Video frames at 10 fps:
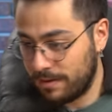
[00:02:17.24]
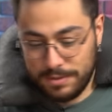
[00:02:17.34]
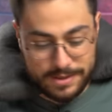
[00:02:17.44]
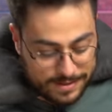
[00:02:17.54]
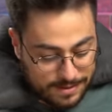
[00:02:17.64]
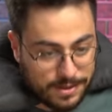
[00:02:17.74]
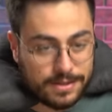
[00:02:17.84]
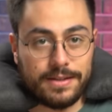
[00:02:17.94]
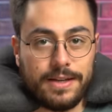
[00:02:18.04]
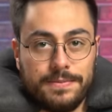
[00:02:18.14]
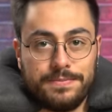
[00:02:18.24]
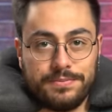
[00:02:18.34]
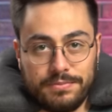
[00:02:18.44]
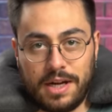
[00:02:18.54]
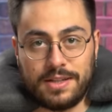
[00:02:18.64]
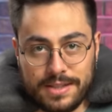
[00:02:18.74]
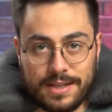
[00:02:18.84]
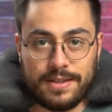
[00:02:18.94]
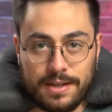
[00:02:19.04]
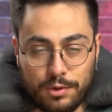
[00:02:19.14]
Biz de zamanında bir
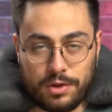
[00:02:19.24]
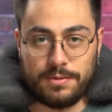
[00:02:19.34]
asker telefonu